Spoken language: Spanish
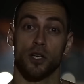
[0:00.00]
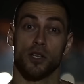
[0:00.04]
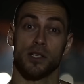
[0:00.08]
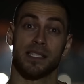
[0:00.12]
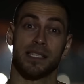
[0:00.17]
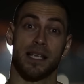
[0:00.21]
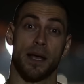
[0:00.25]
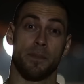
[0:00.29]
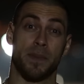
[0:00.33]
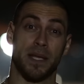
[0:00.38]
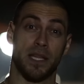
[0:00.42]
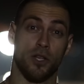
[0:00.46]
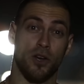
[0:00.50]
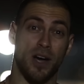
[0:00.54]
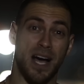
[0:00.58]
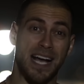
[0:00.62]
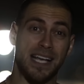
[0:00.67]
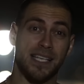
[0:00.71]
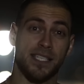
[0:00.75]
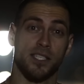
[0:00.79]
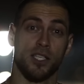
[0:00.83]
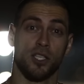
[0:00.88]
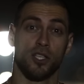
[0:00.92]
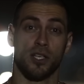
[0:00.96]
los
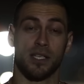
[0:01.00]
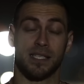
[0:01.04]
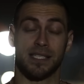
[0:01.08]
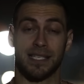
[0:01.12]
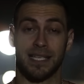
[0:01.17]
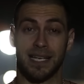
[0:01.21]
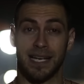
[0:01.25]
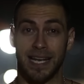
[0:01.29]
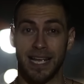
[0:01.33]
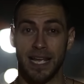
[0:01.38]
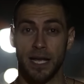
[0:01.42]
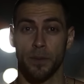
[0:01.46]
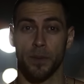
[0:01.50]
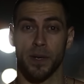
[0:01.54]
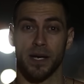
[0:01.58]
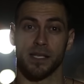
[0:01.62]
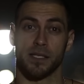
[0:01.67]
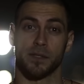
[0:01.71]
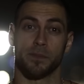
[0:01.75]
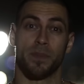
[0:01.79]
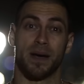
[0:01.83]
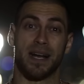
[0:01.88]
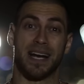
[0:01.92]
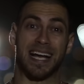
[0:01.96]
aminoácidos
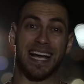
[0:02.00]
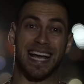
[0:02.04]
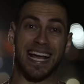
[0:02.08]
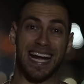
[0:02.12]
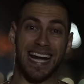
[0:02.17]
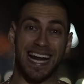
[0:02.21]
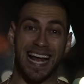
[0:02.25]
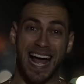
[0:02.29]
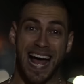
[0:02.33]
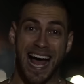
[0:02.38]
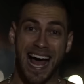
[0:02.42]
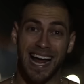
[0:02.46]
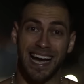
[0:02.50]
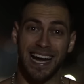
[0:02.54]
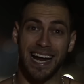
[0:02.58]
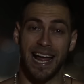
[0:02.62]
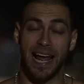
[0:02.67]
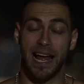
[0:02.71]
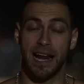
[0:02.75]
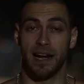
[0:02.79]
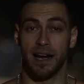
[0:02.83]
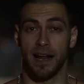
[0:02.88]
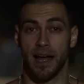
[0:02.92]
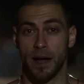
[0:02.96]
libres para crear
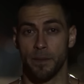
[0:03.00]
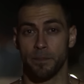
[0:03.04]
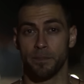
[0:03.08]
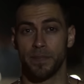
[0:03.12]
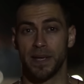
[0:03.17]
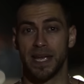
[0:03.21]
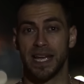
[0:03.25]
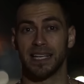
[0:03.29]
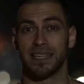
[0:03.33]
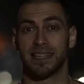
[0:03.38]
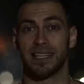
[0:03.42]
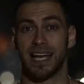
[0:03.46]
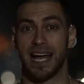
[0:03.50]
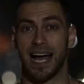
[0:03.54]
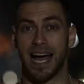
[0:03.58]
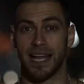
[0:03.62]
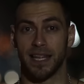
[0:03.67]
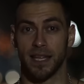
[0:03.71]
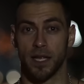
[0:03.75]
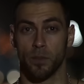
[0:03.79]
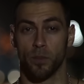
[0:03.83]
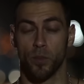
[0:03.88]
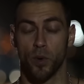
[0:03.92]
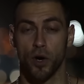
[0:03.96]
el ambiente
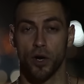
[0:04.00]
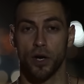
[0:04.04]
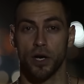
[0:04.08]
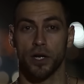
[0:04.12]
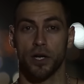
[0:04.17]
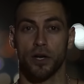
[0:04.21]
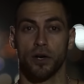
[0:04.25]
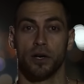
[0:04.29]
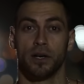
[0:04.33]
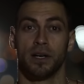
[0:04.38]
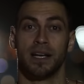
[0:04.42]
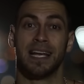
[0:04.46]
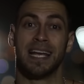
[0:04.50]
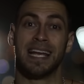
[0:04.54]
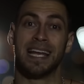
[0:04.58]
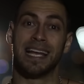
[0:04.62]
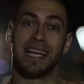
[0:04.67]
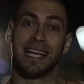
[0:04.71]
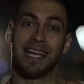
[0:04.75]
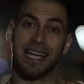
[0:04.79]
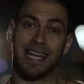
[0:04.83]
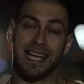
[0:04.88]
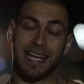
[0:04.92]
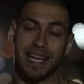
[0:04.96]
anabólico
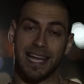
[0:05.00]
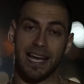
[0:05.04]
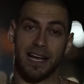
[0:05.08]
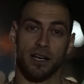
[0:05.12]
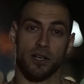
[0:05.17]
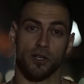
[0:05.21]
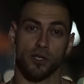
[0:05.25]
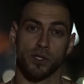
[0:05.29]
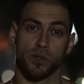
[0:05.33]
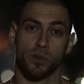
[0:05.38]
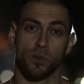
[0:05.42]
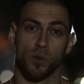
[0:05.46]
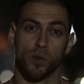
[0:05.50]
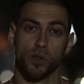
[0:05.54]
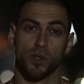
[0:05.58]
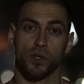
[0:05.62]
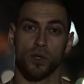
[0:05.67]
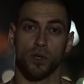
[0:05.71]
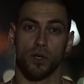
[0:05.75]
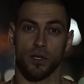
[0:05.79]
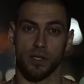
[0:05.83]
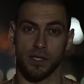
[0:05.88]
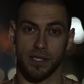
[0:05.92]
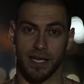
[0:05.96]
y que los
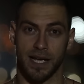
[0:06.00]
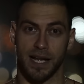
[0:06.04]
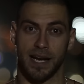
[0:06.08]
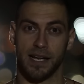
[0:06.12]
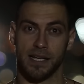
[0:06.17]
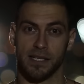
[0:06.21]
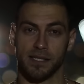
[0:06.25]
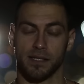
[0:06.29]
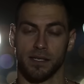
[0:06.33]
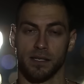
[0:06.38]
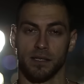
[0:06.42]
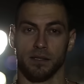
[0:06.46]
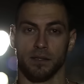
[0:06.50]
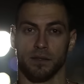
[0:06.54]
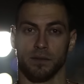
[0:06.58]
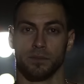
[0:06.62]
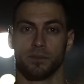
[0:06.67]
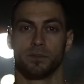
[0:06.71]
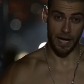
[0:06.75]
músculos crezcan.